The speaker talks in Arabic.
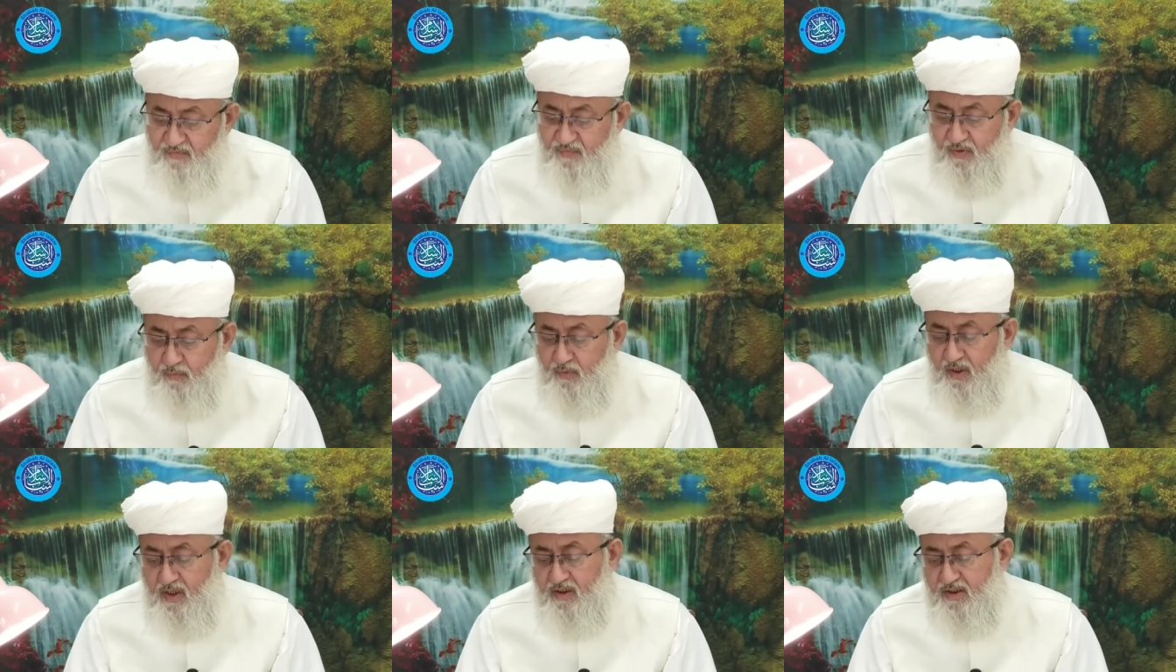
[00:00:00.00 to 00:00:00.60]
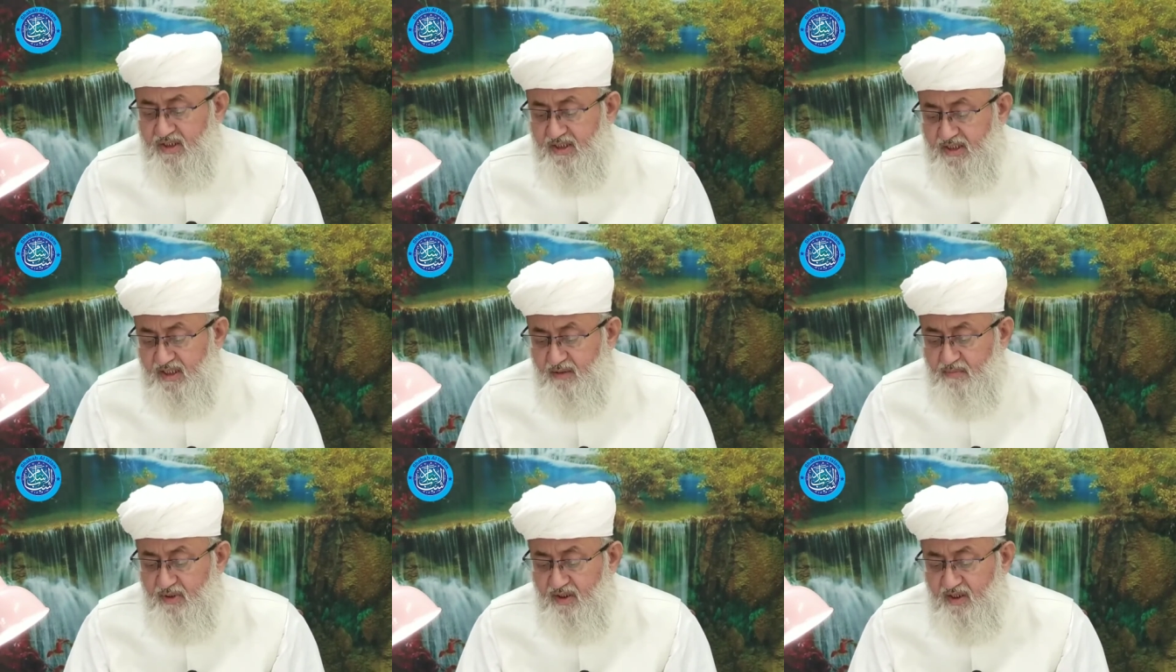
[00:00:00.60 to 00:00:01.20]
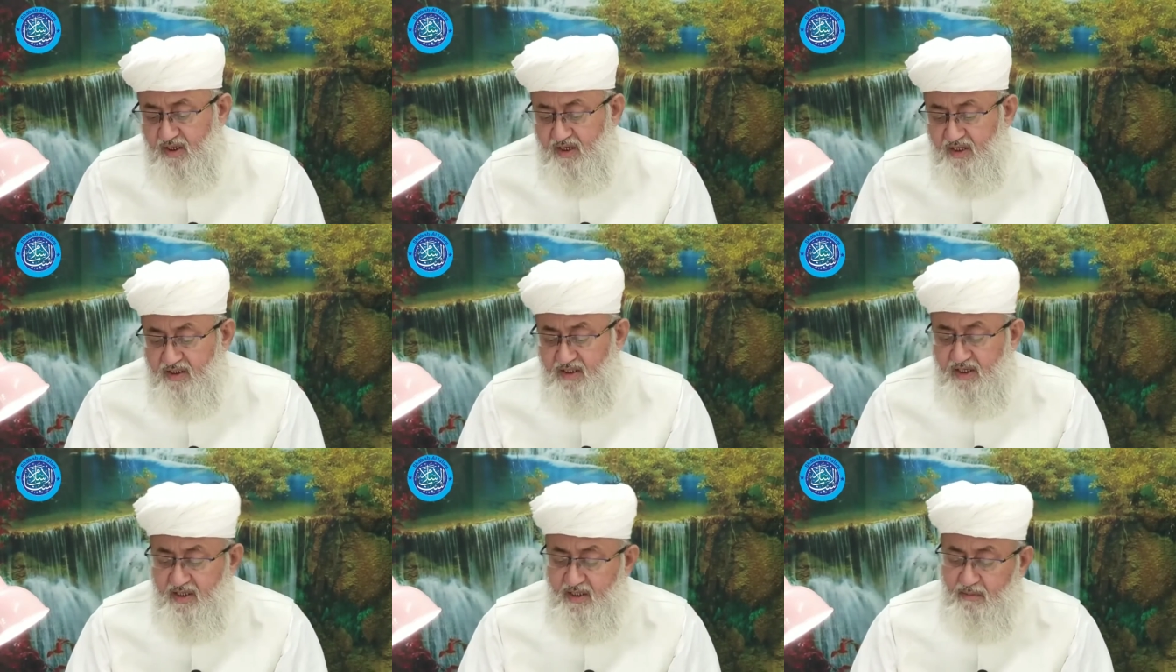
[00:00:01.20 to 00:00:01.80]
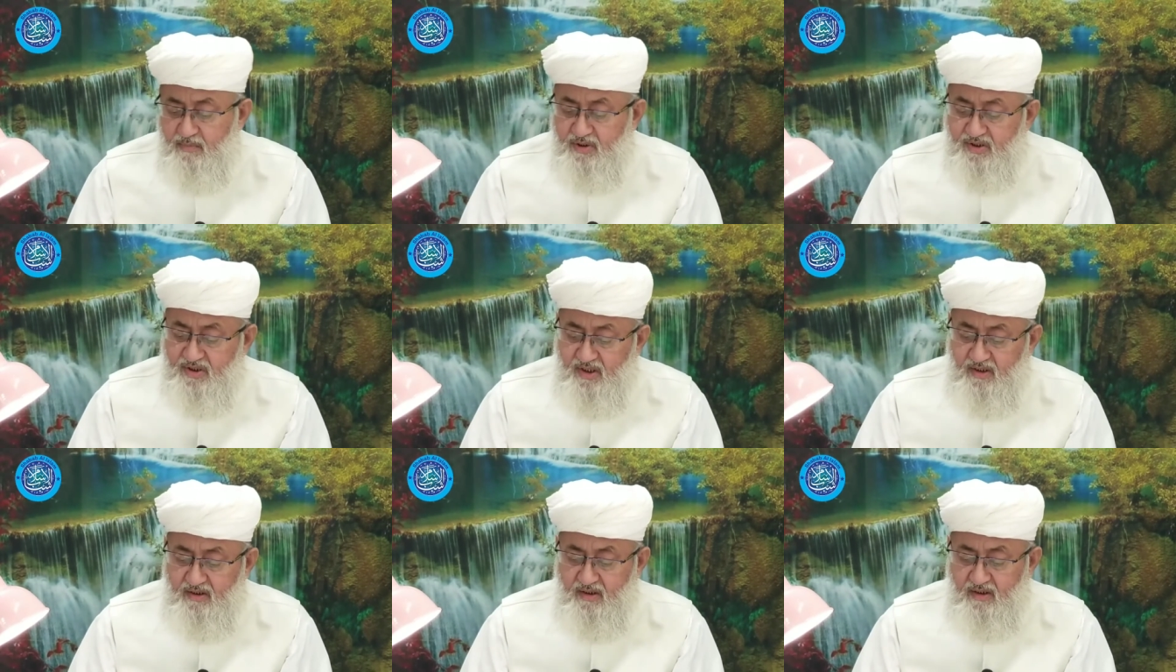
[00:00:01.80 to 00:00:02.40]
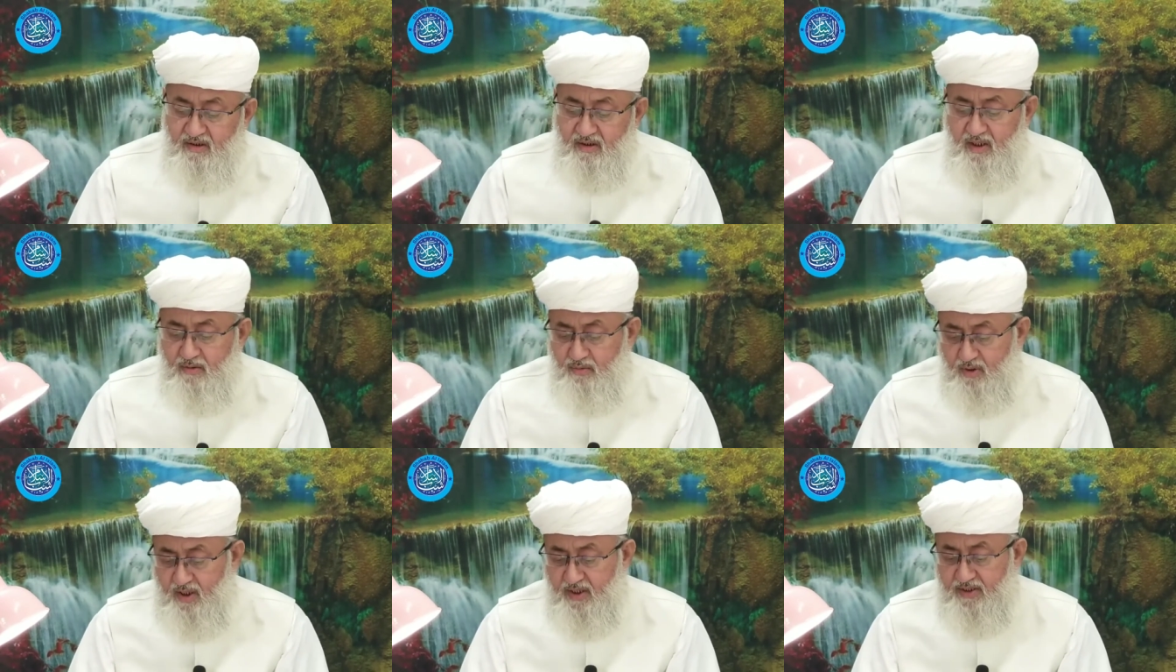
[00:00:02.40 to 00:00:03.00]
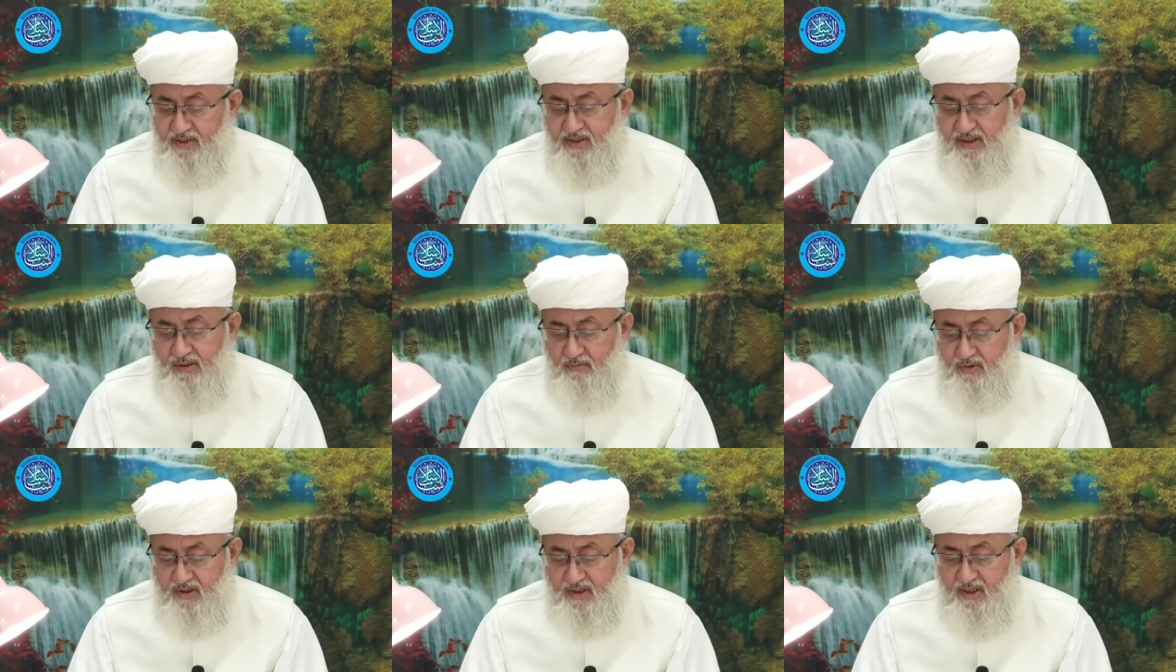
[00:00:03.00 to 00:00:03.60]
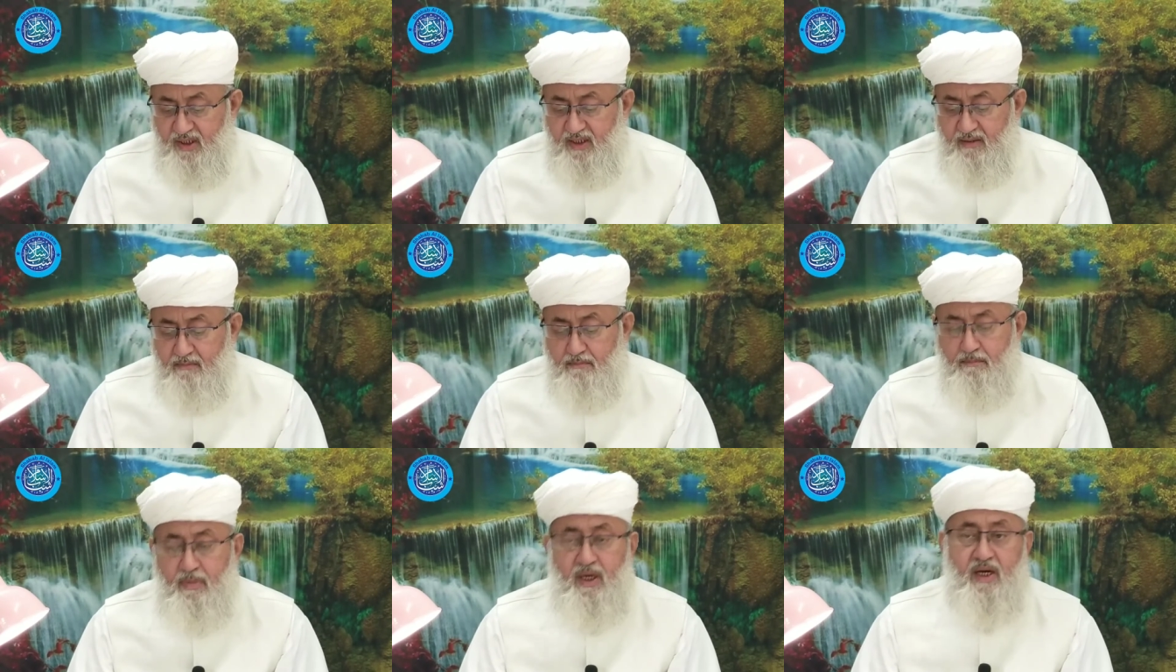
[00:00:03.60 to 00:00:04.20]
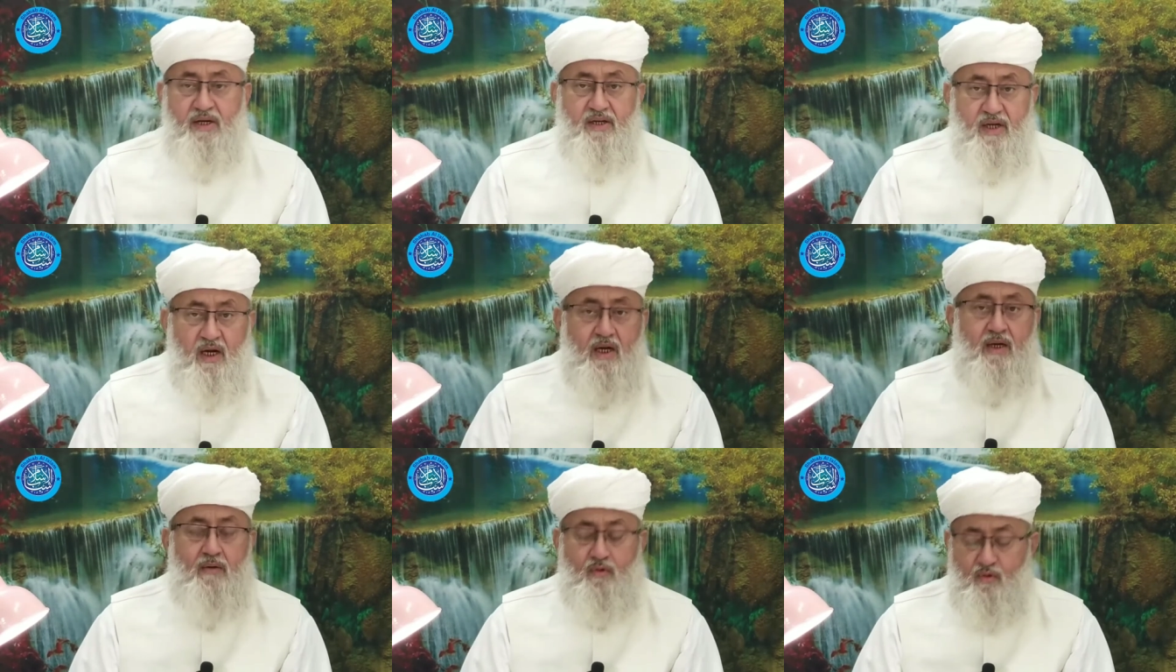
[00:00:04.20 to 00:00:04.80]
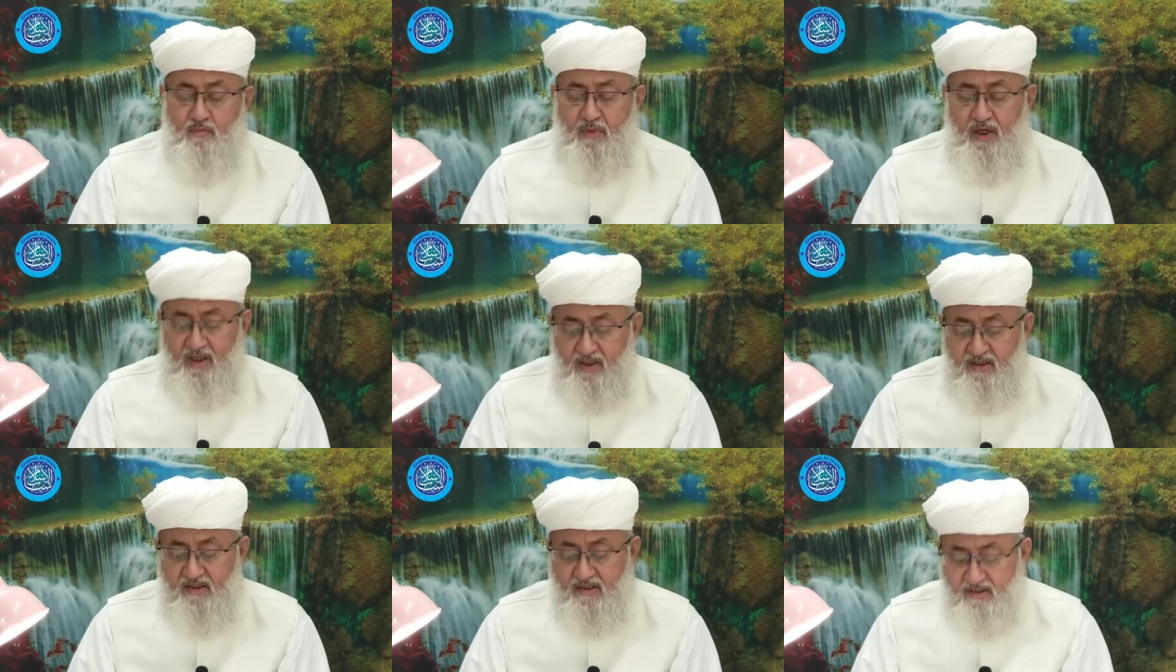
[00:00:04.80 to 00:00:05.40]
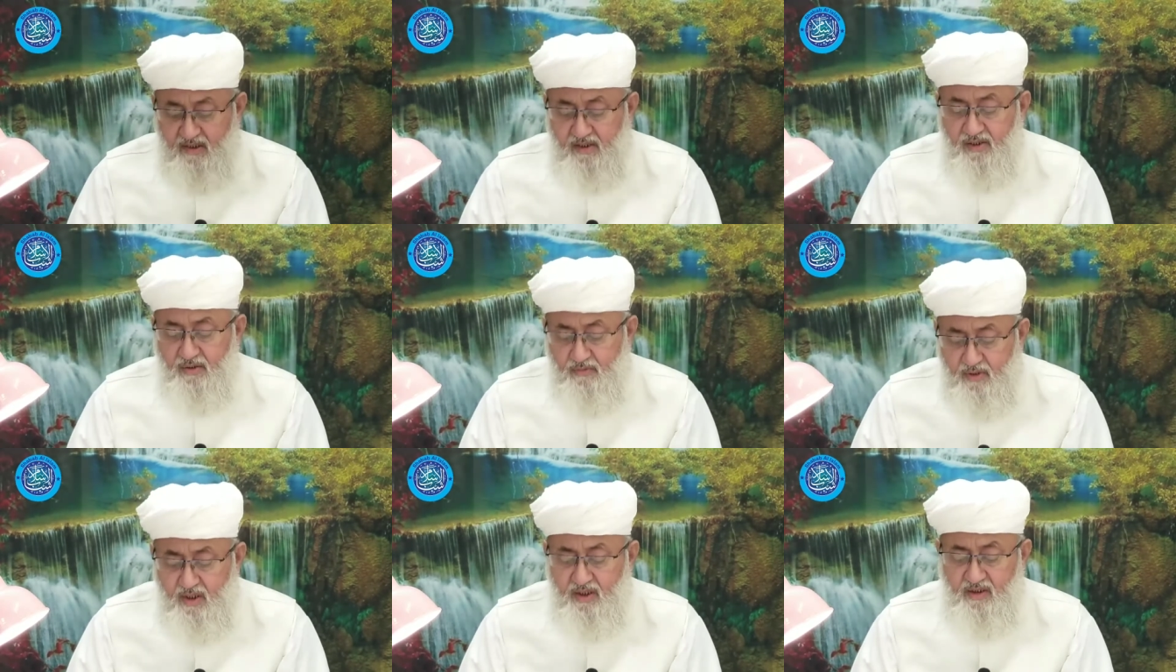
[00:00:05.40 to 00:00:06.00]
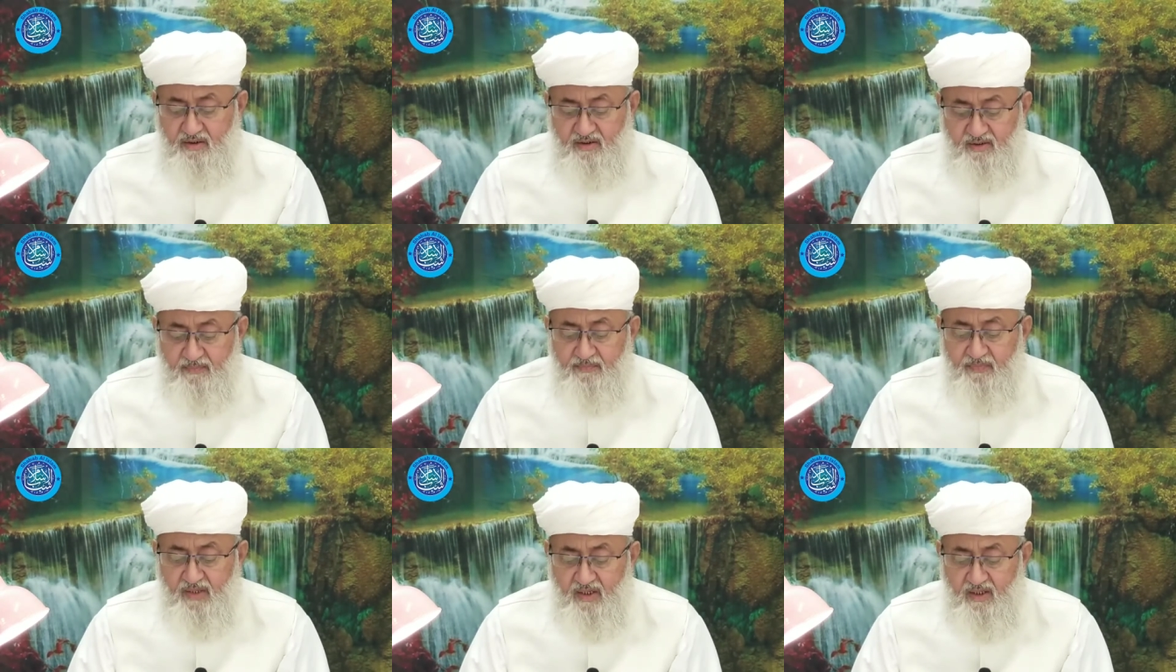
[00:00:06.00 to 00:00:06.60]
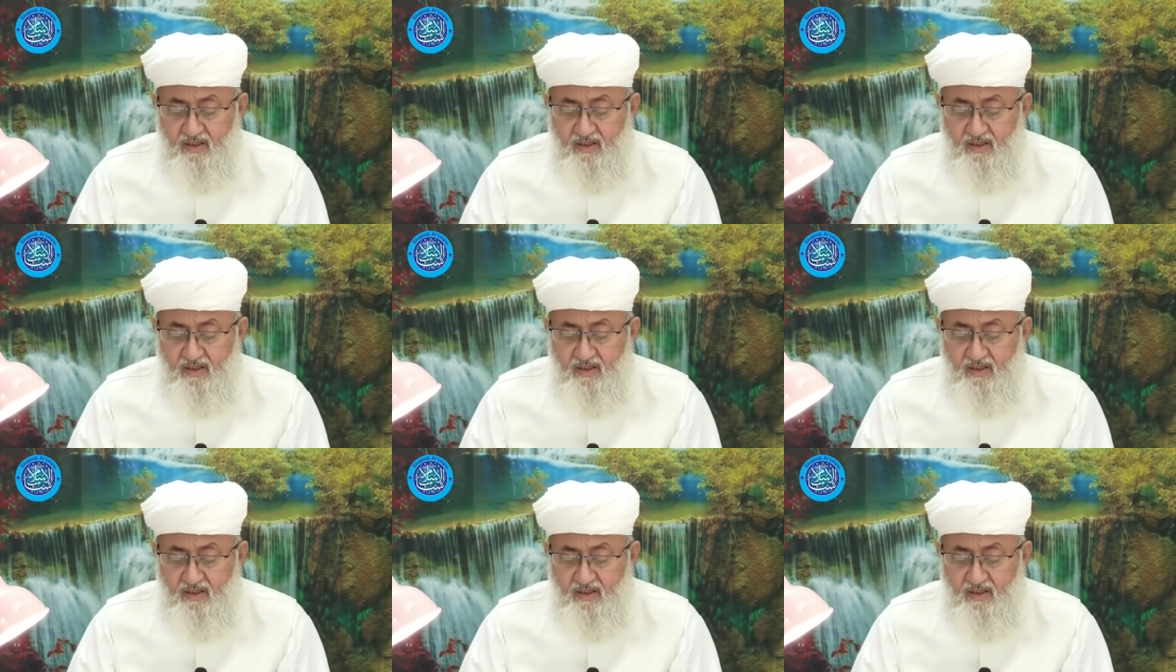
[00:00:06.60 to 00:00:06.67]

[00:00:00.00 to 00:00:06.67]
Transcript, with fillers: كيف وقد سبق أن النبي صلى الله عليه وسلم بايعهم على الصلوات